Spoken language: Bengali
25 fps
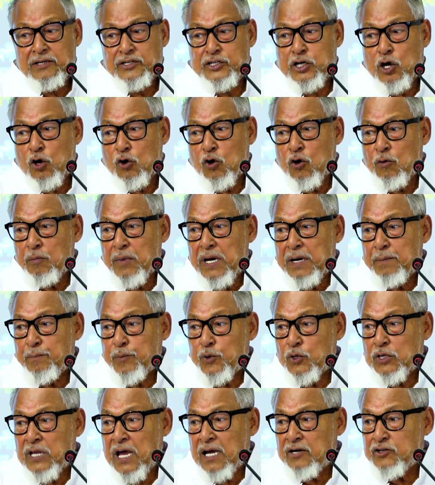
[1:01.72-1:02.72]
জিয়াউর রহমান
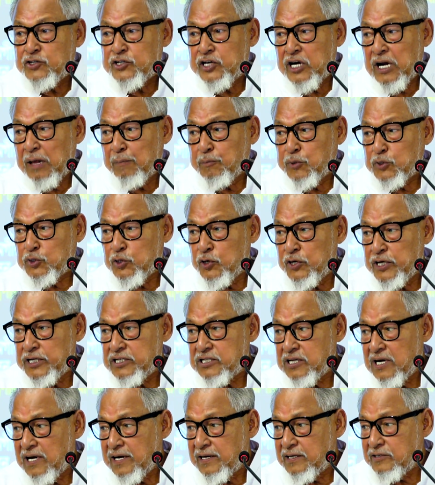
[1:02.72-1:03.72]
প্রধান সেনাপতি
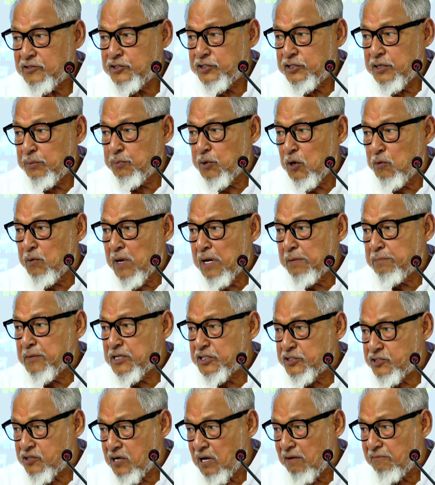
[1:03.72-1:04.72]
হয়েছিলেন চিফ অফ আর্মি
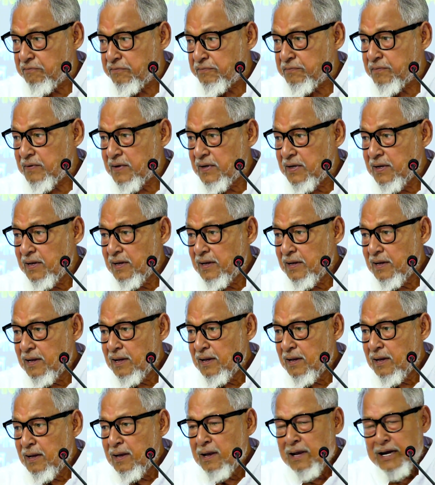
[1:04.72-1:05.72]
স্টাফ
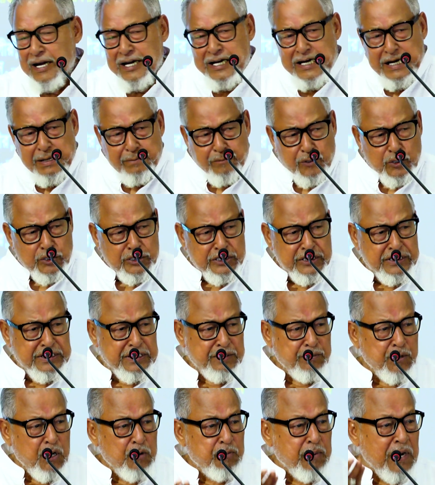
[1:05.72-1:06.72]
ডিপুটি
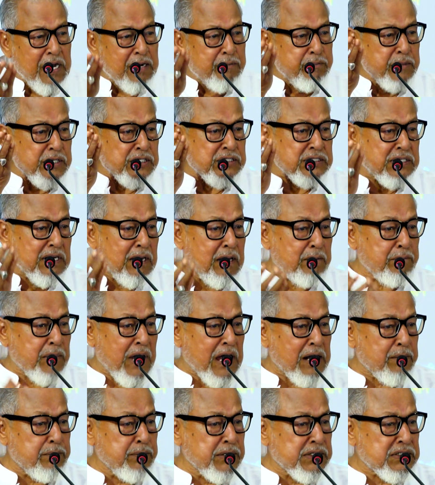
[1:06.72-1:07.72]
চিফ অফ আর্মি স্টাফ
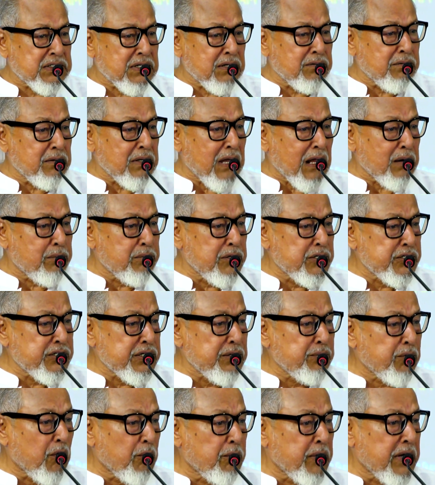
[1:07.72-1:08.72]
আর্মি স্টাফ আর্মি
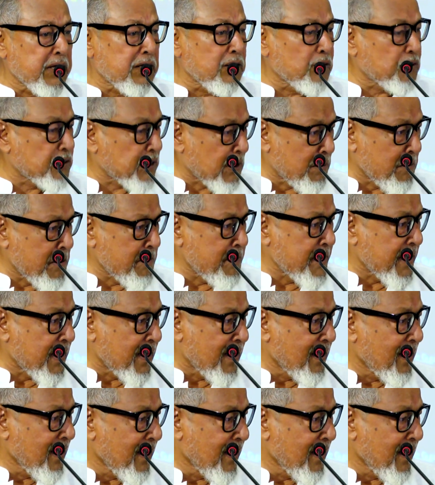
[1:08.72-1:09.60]
চিফ হবে এটা স্বাভাবিক